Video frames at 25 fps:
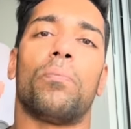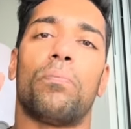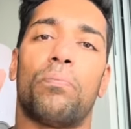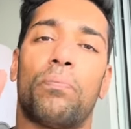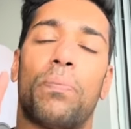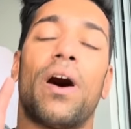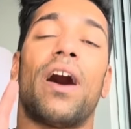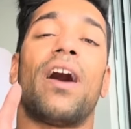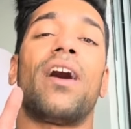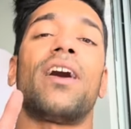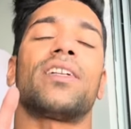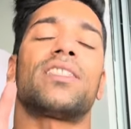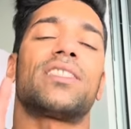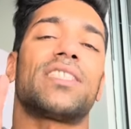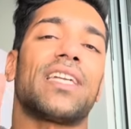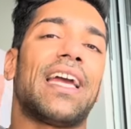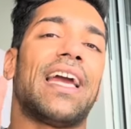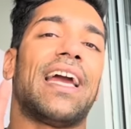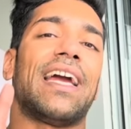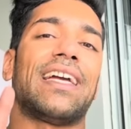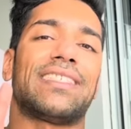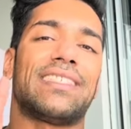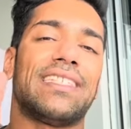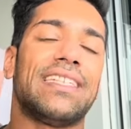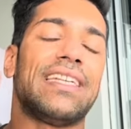पाँच
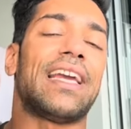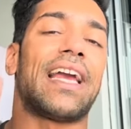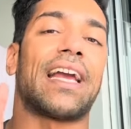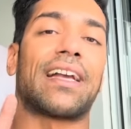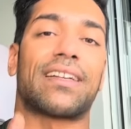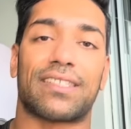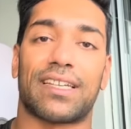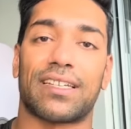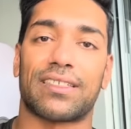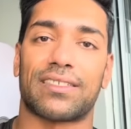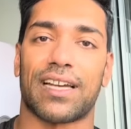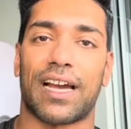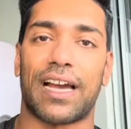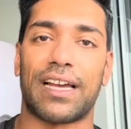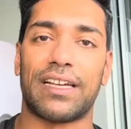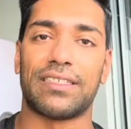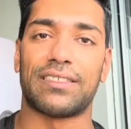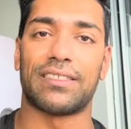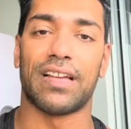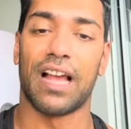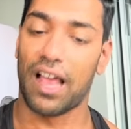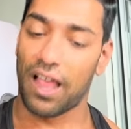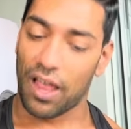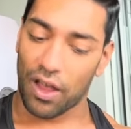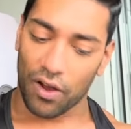ऐसी
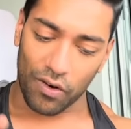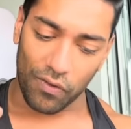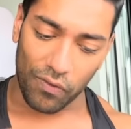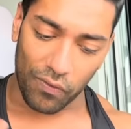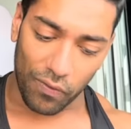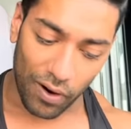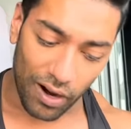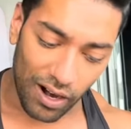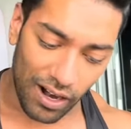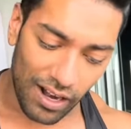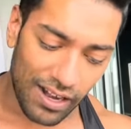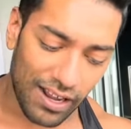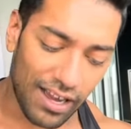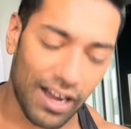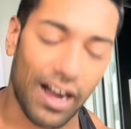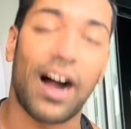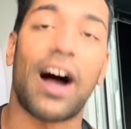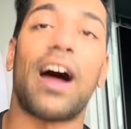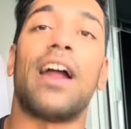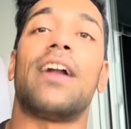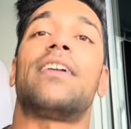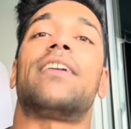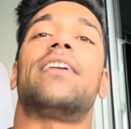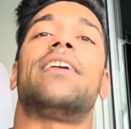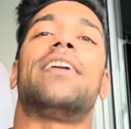एक्सरसाइज वर्ल्ड
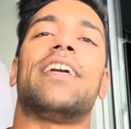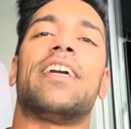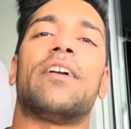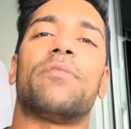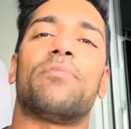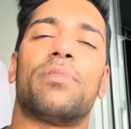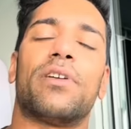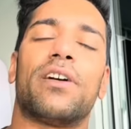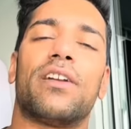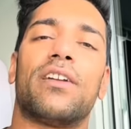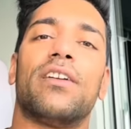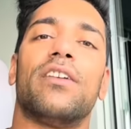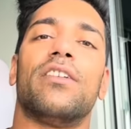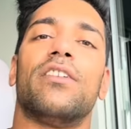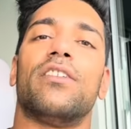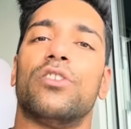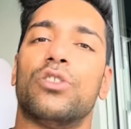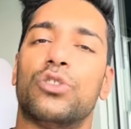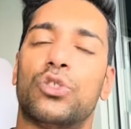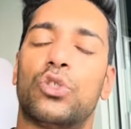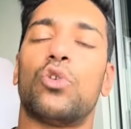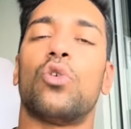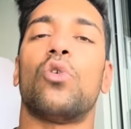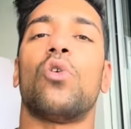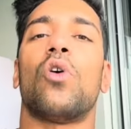हार्ट डे पर
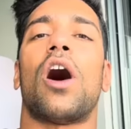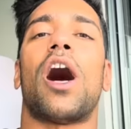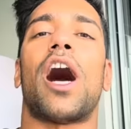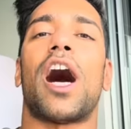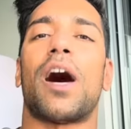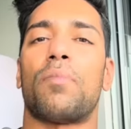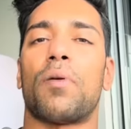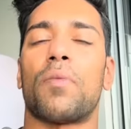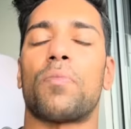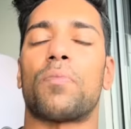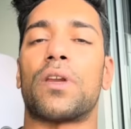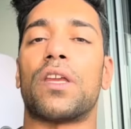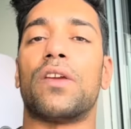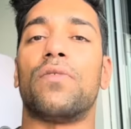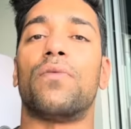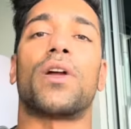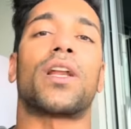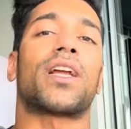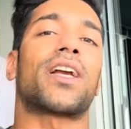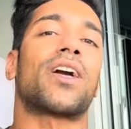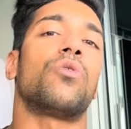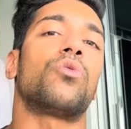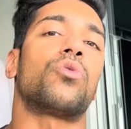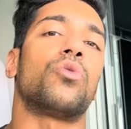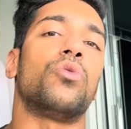जो आप अपनी
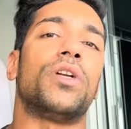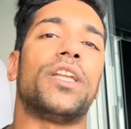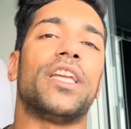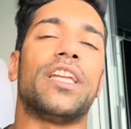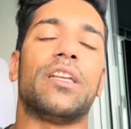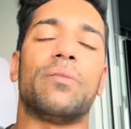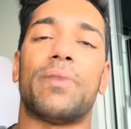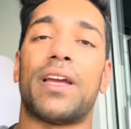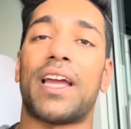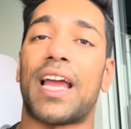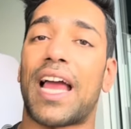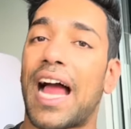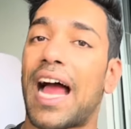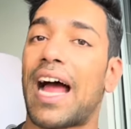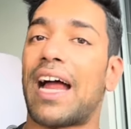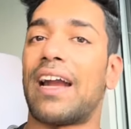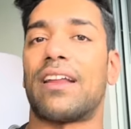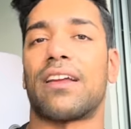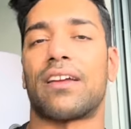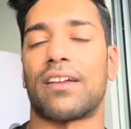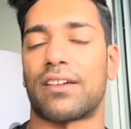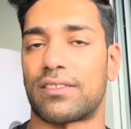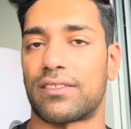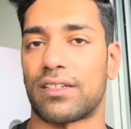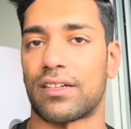वर्कआउट रूटीन में ऐड
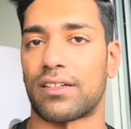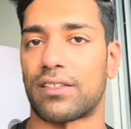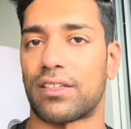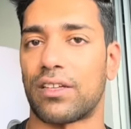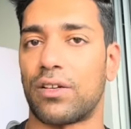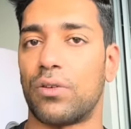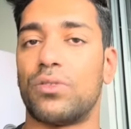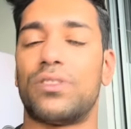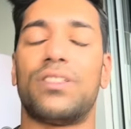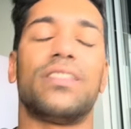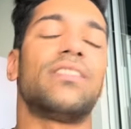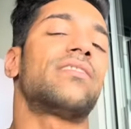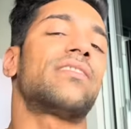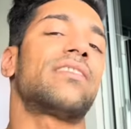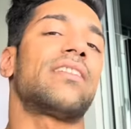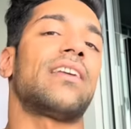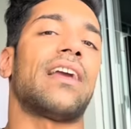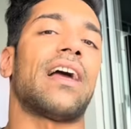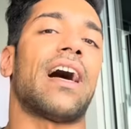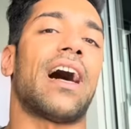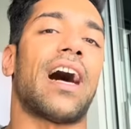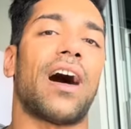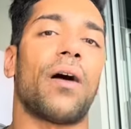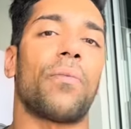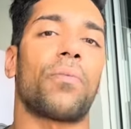कर सकते हो जिससे
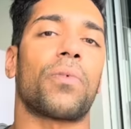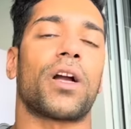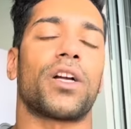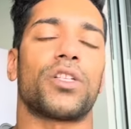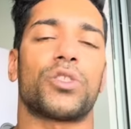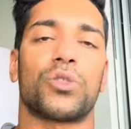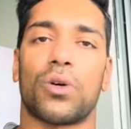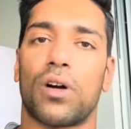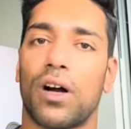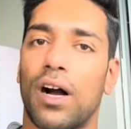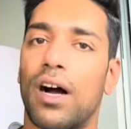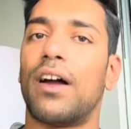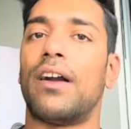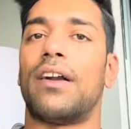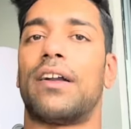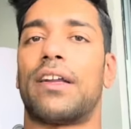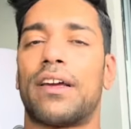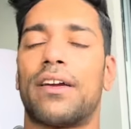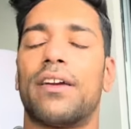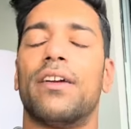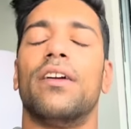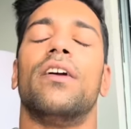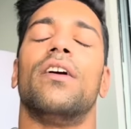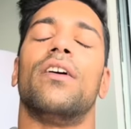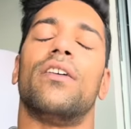आपका जो हार्ट
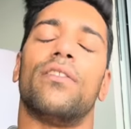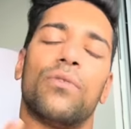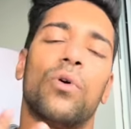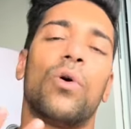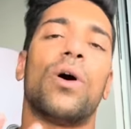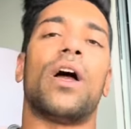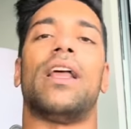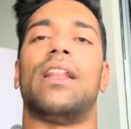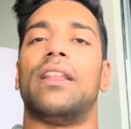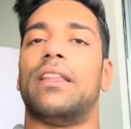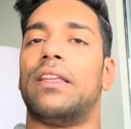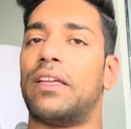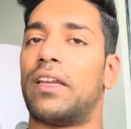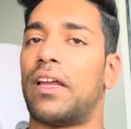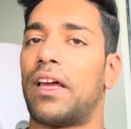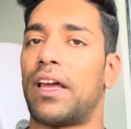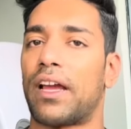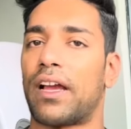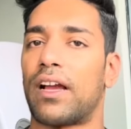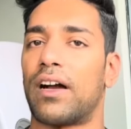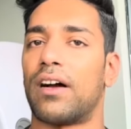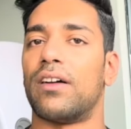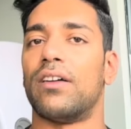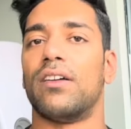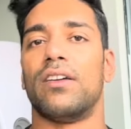है वो हेल्दी
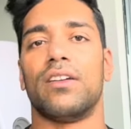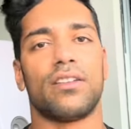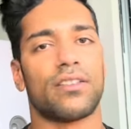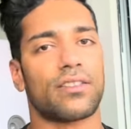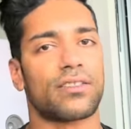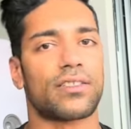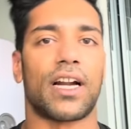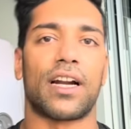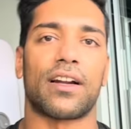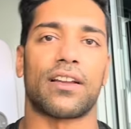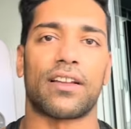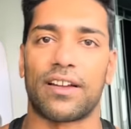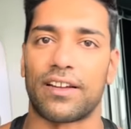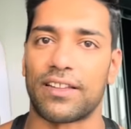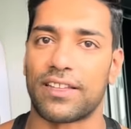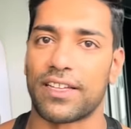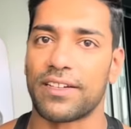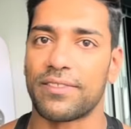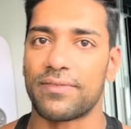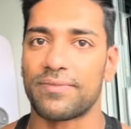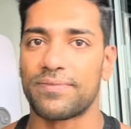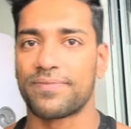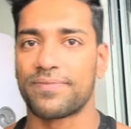रहेगा स्टार्ट करते हैं